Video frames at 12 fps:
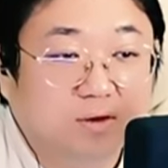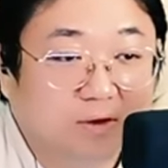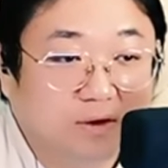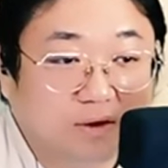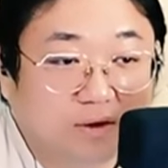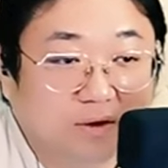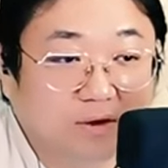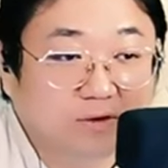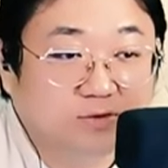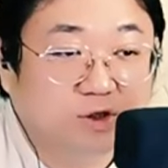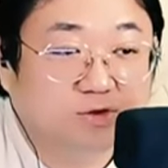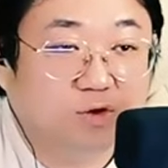어
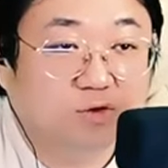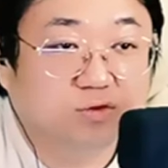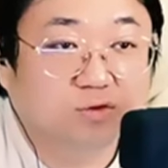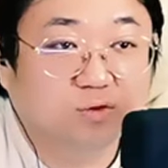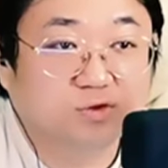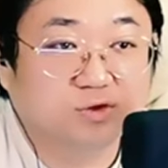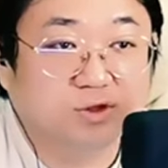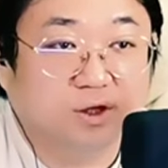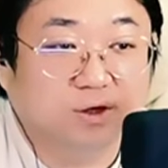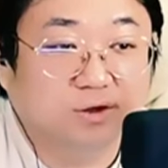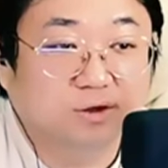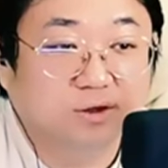죄수 얼굴을 고를 수
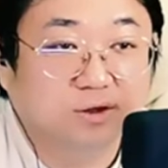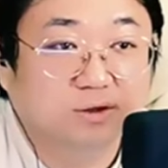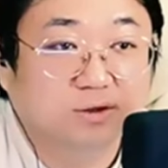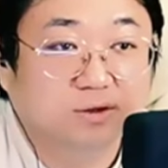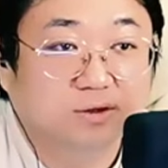있네요.